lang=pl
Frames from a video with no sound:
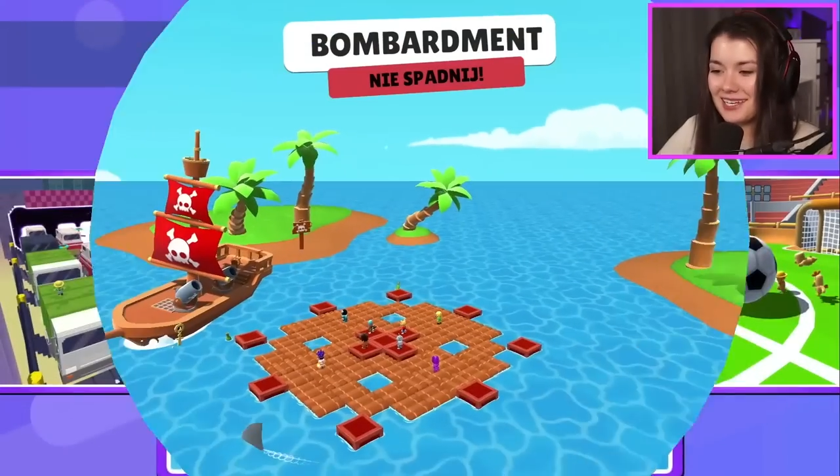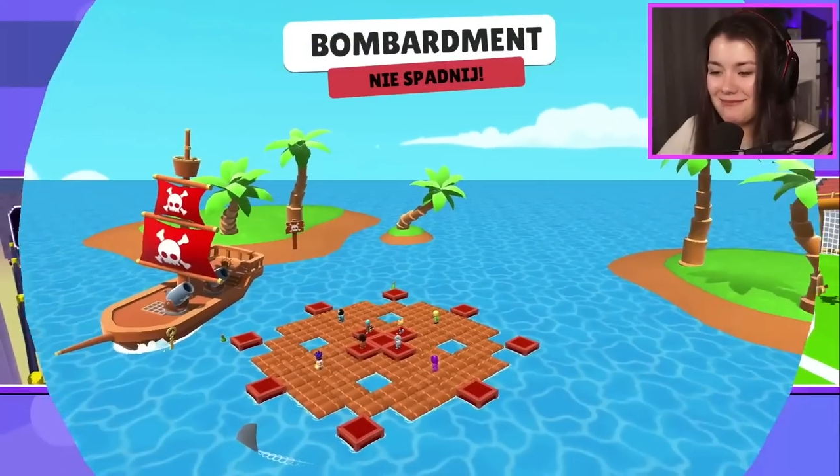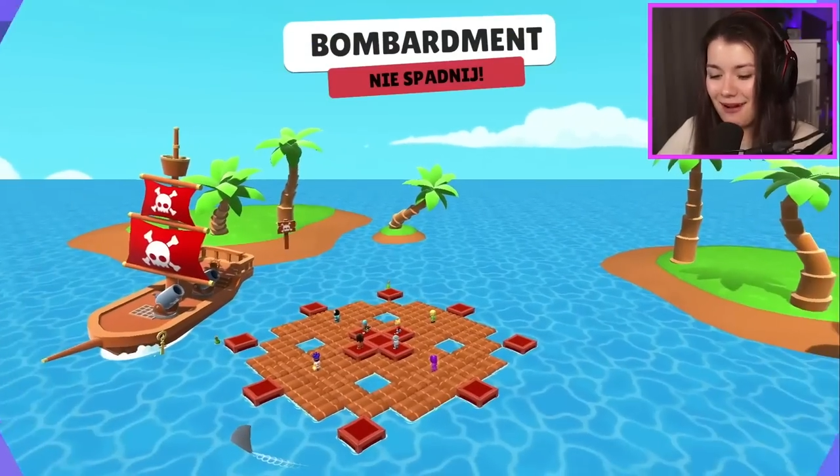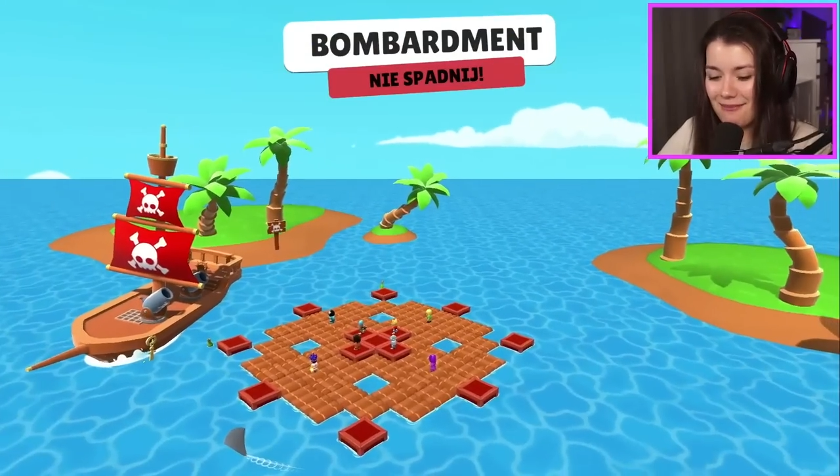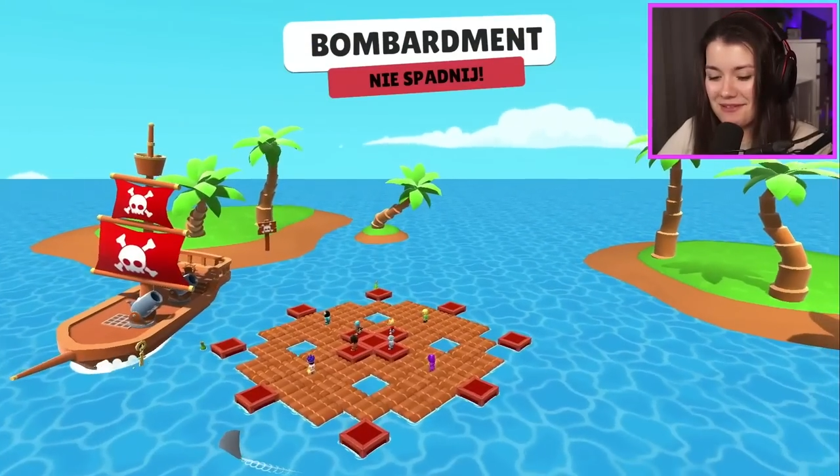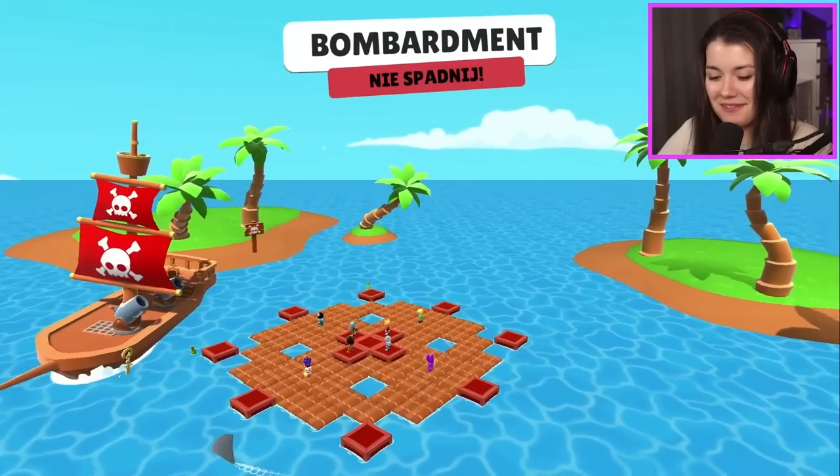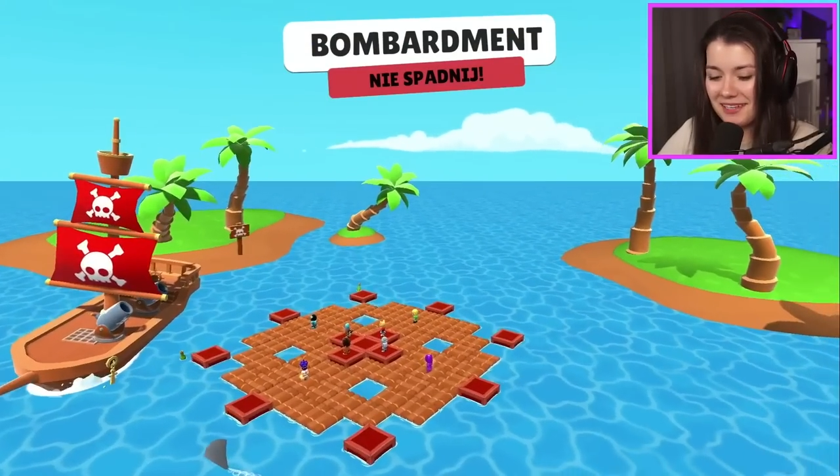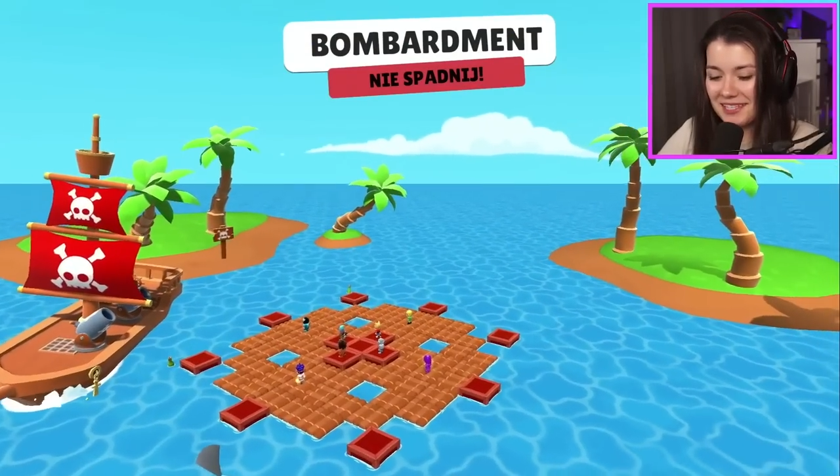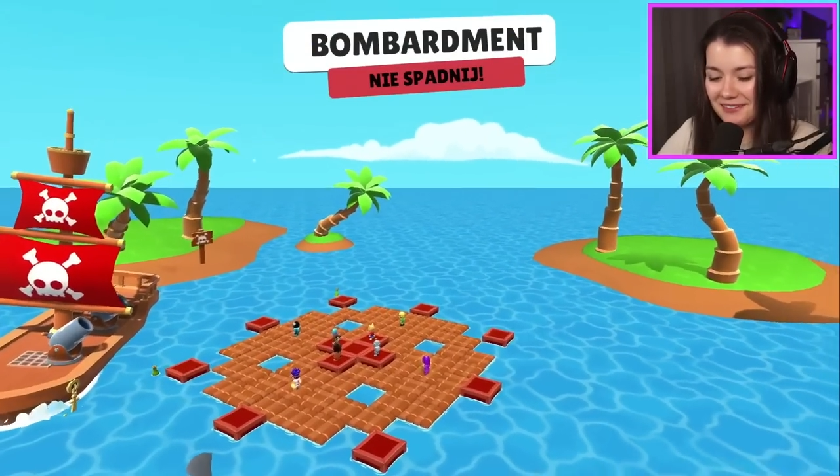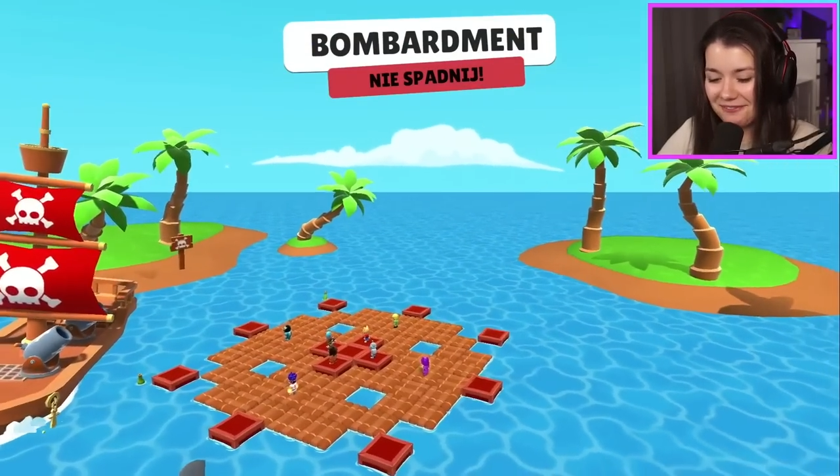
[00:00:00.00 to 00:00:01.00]
i mamy
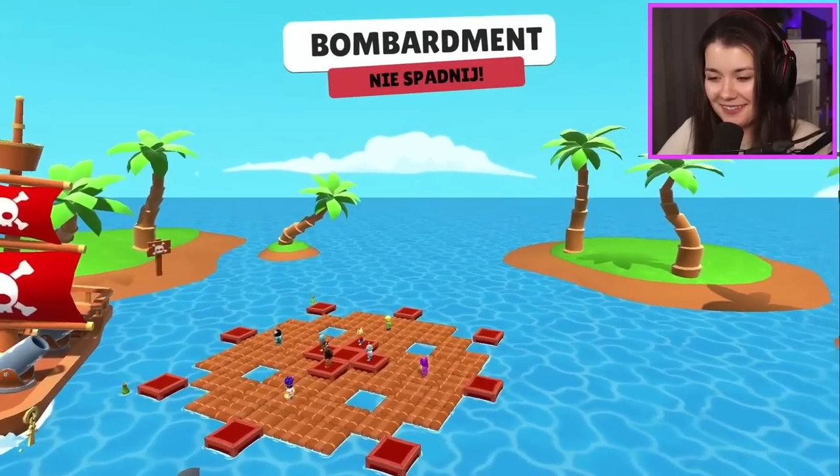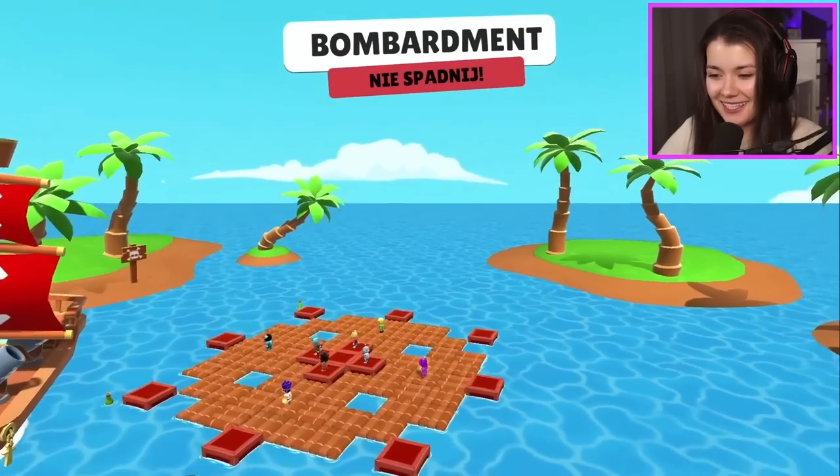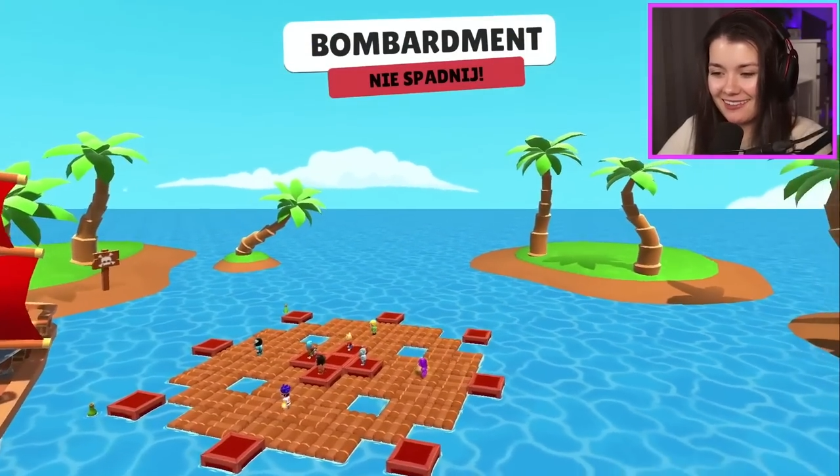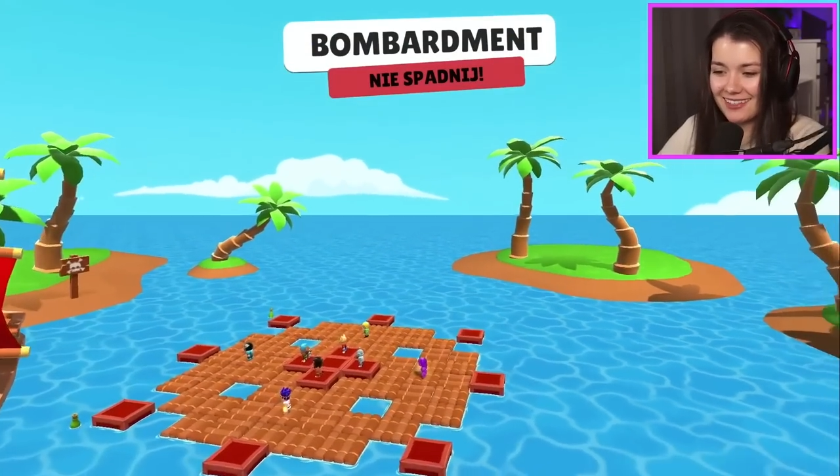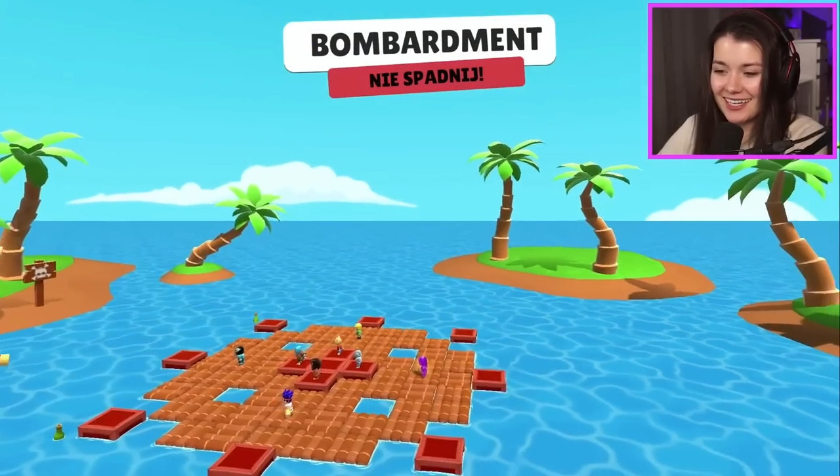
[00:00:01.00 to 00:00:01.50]
wielki finał.